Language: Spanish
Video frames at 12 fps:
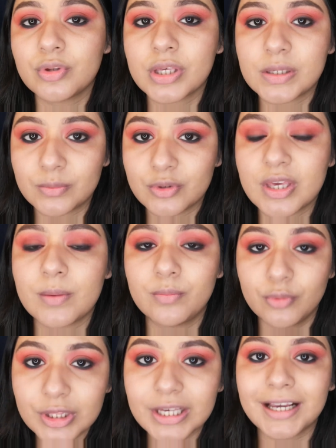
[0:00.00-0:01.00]
mucha, mucha,
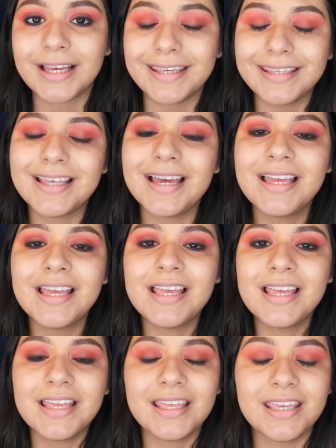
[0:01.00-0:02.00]
mucha caída
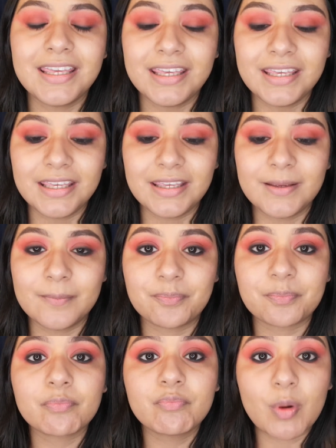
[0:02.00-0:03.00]
y
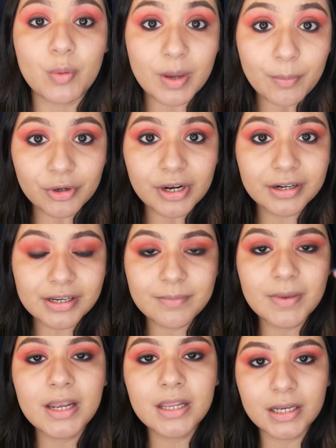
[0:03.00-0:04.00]
me voy a poner
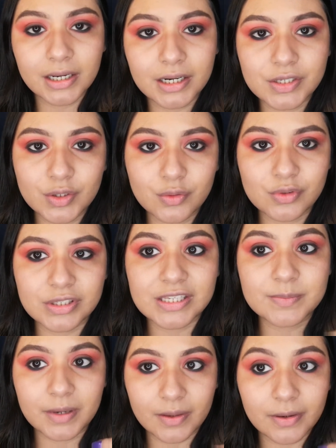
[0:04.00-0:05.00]
rímel y regreso con
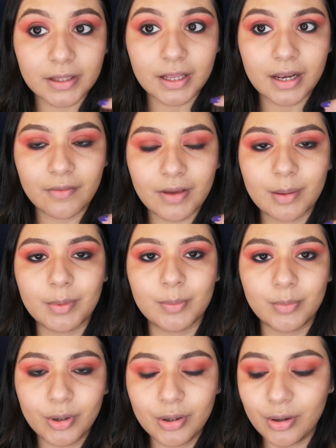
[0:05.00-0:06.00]
ustedes para ver qué labial me
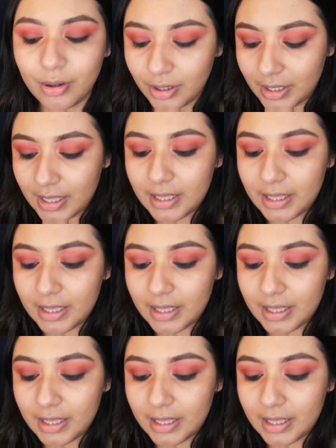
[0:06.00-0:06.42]
pongo